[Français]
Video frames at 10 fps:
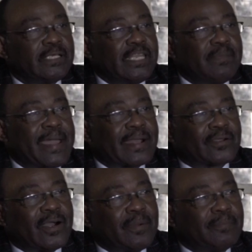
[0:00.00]

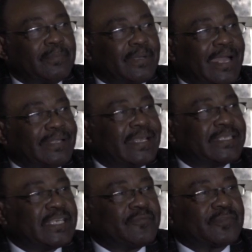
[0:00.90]
Libercom a des
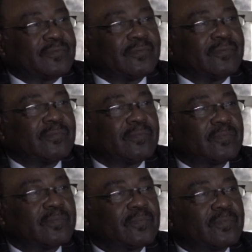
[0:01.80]
chiffres
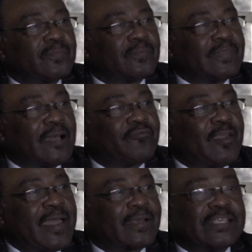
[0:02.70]

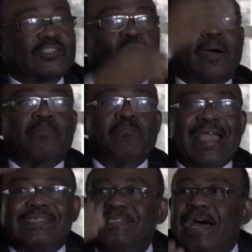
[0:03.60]
d'affaires qui sont en
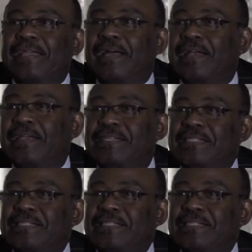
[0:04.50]
baisse d'année en année.